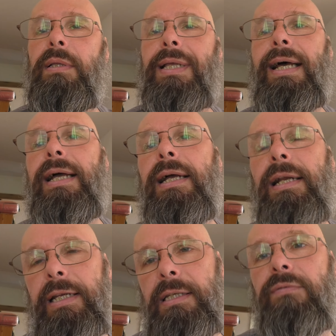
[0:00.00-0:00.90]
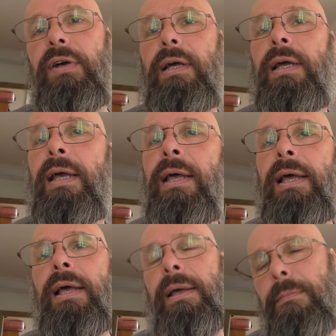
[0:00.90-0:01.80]
te listwy
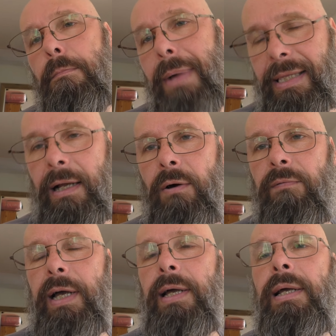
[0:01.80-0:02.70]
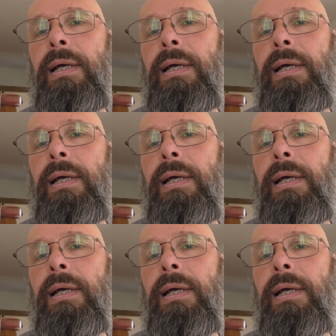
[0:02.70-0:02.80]
metalowe.